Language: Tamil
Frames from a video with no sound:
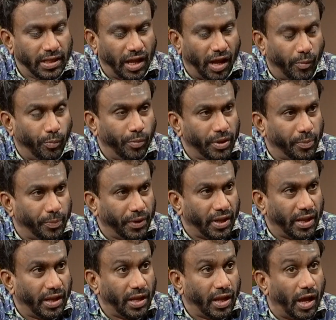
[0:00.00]
இது ஐம்பது
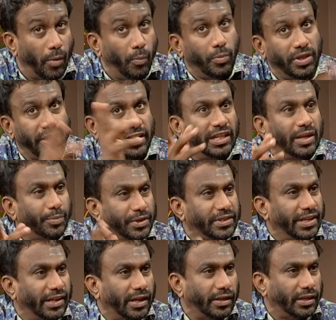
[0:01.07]
பேரை ஐம்பது இடத்துல
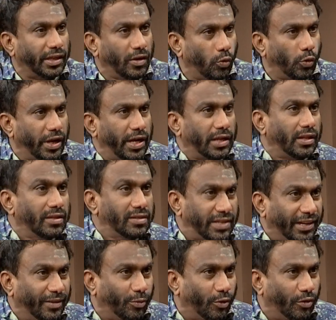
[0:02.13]
போய் சேர்க்கறதுக்கு ஒரே இடத்துல இருந்து சேர்க்க